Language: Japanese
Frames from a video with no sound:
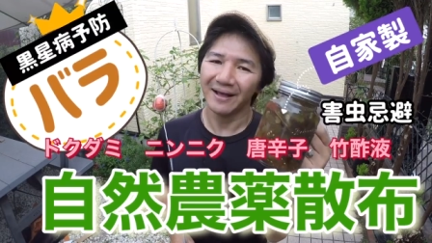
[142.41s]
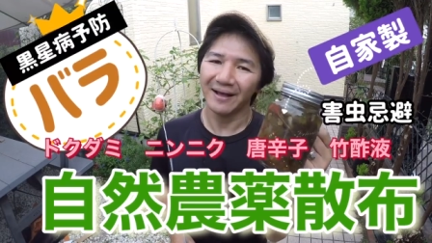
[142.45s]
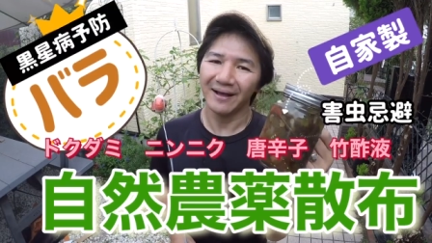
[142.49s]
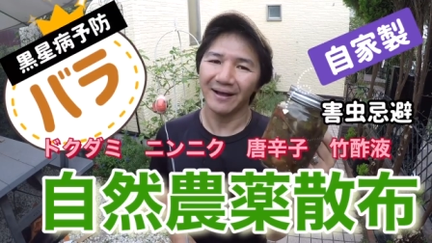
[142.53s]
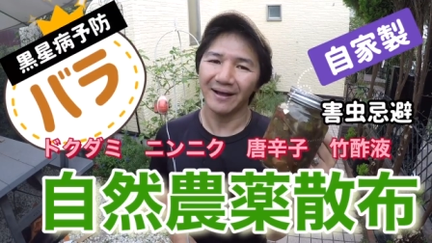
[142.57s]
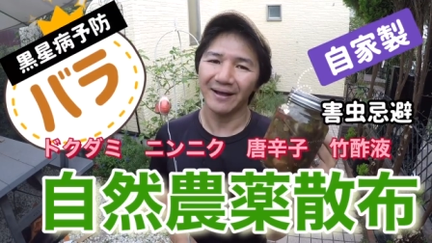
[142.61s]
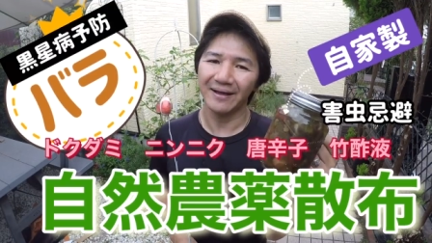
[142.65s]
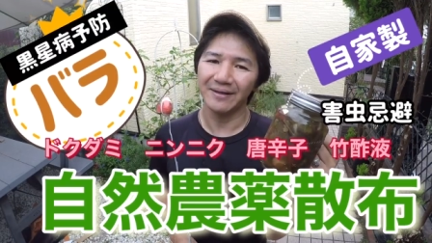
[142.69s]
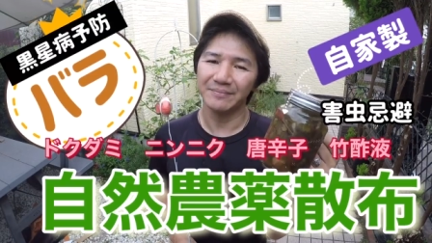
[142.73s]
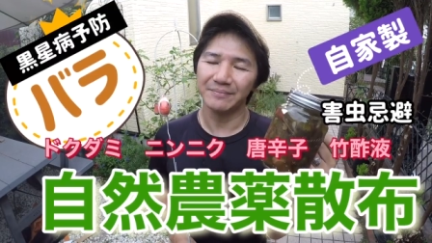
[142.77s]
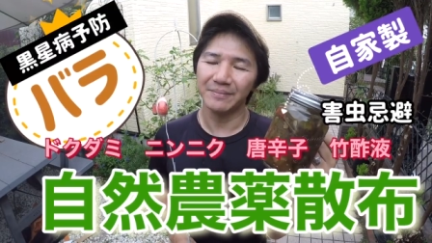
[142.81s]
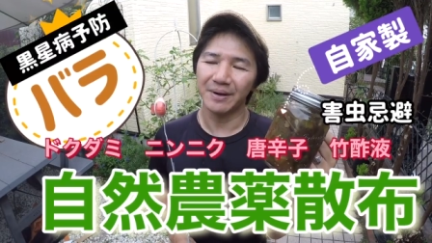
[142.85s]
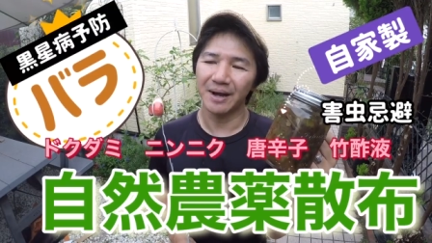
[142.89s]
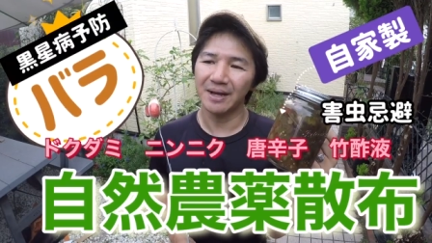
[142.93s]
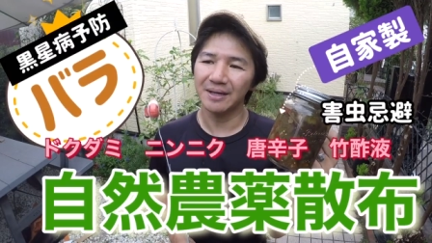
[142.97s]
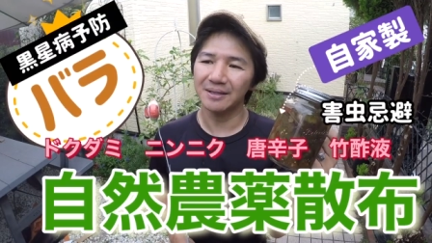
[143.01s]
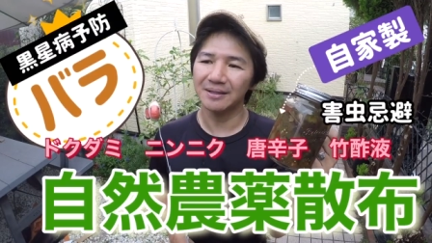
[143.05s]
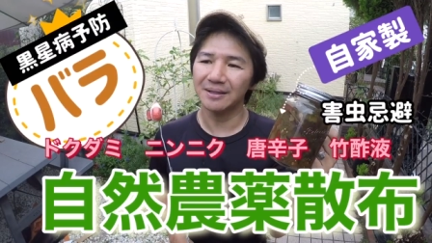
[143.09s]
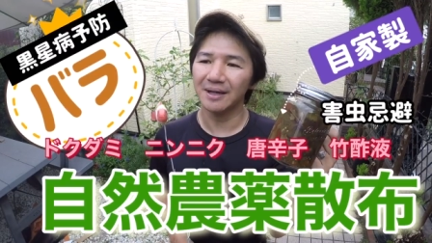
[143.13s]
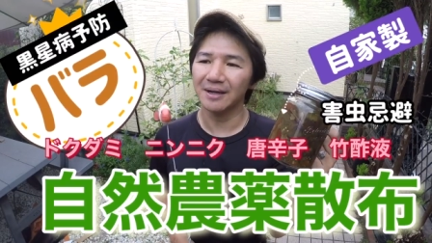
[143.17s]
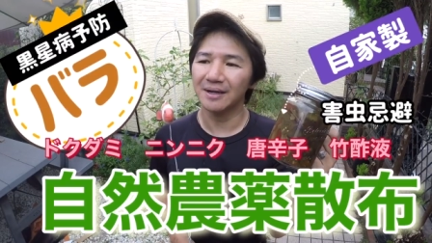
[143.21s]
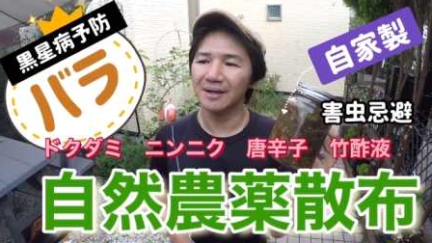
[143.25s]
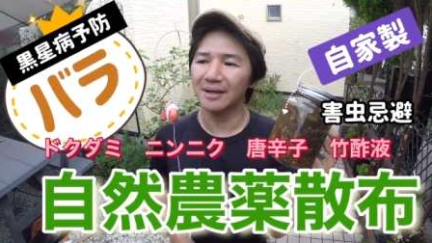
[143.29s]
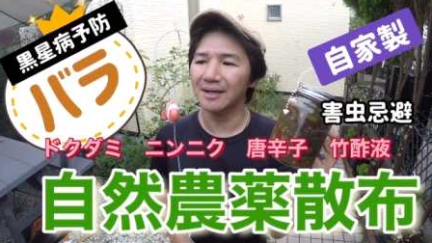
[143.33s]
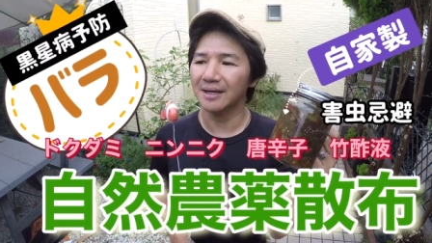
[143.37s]
はい、巻い
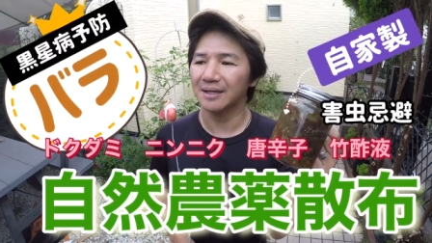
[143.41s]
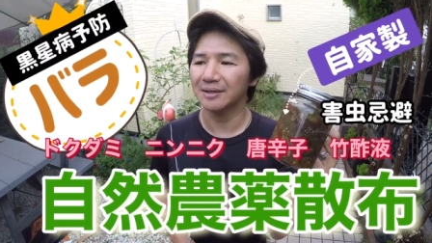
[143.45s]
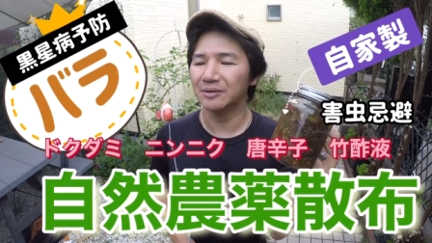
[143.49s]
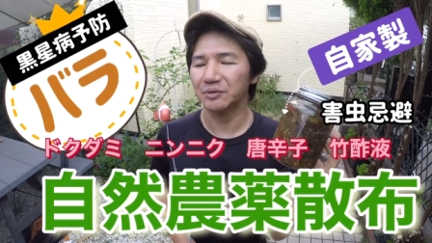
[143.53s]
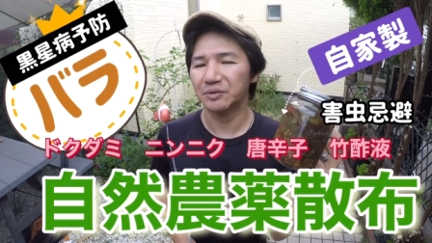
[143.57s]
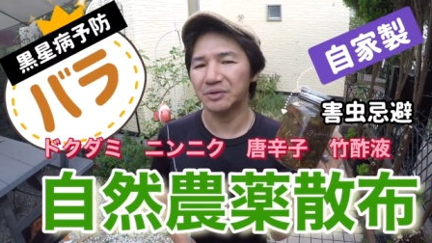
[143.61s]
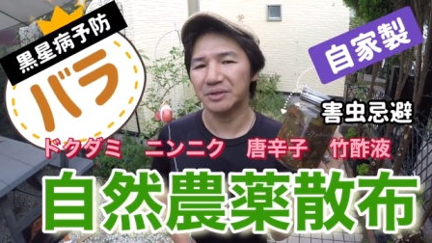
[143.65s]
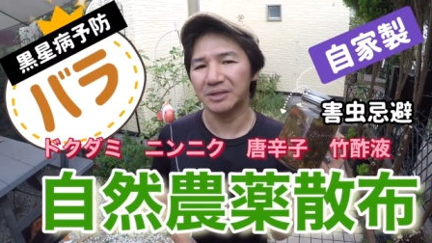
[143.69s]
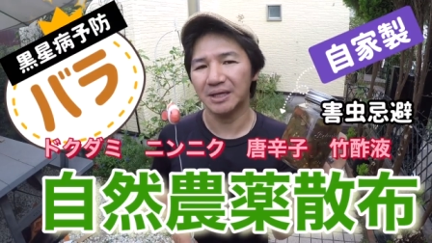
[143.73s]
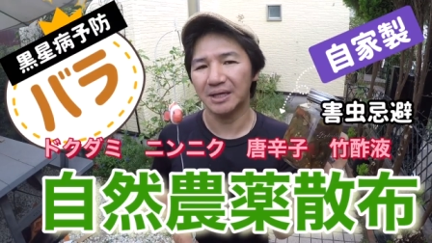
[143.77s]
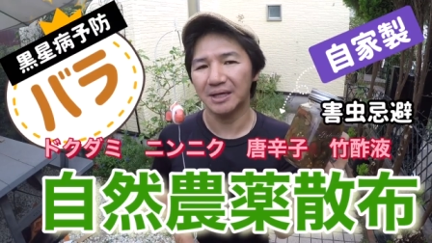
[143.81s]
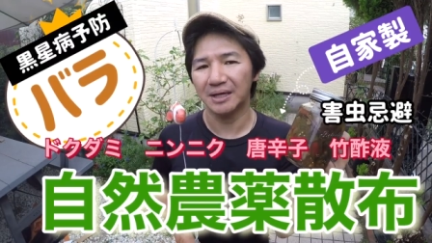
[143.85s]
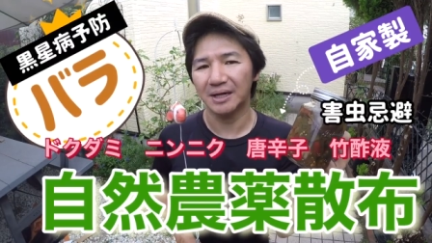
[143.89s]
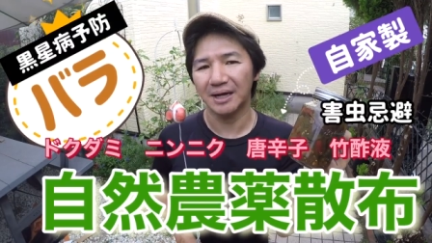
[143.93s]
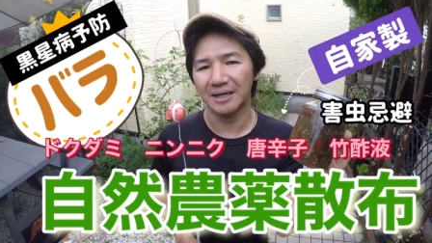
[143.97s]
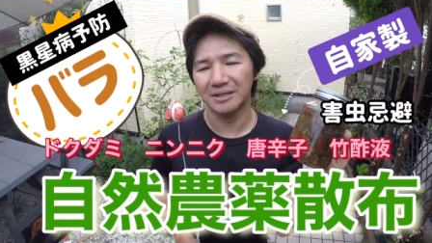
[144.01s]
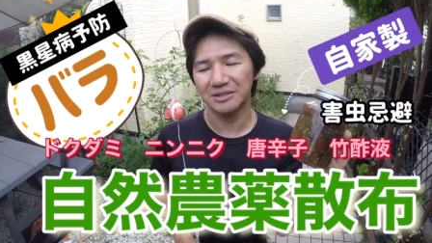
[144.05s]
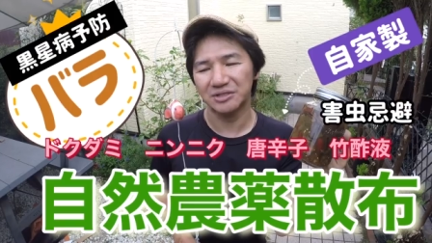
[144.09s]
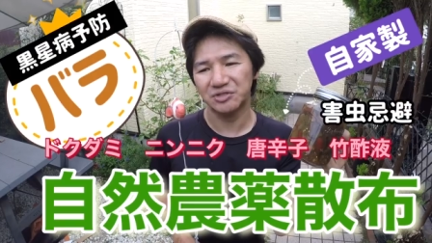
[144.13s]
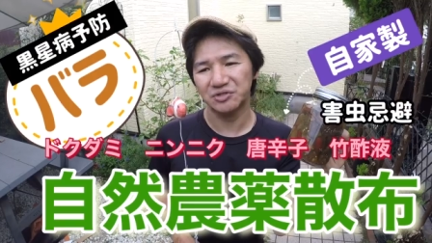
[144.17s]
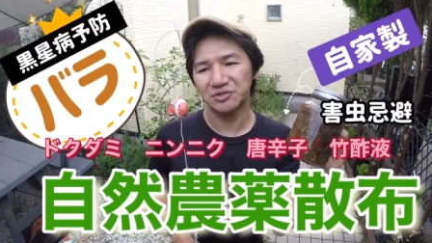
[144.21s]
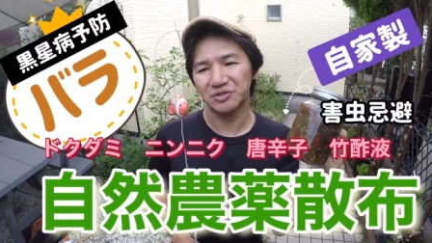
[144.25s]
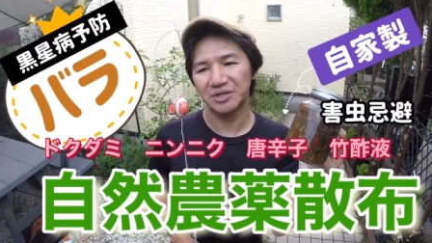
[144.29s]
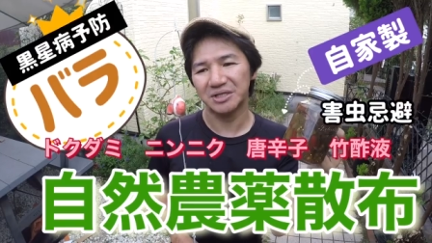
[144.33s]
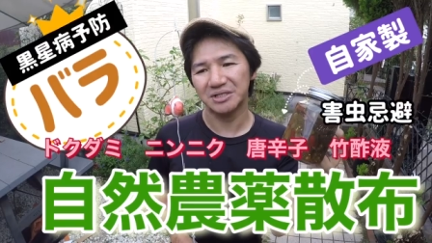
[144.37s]
たからといって害
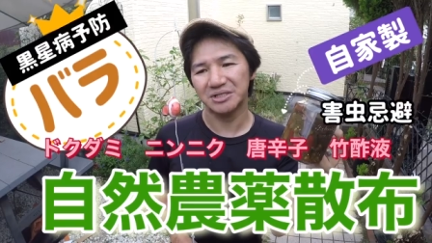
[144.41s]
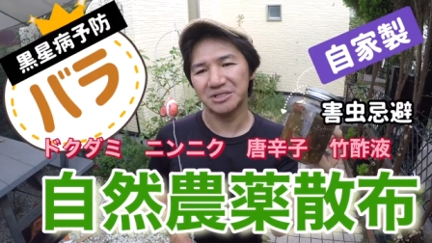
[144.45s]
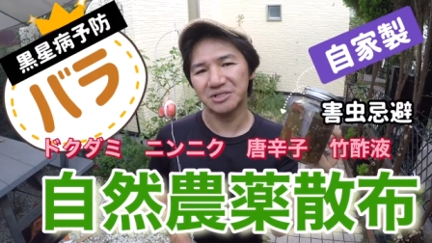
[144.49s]
虫が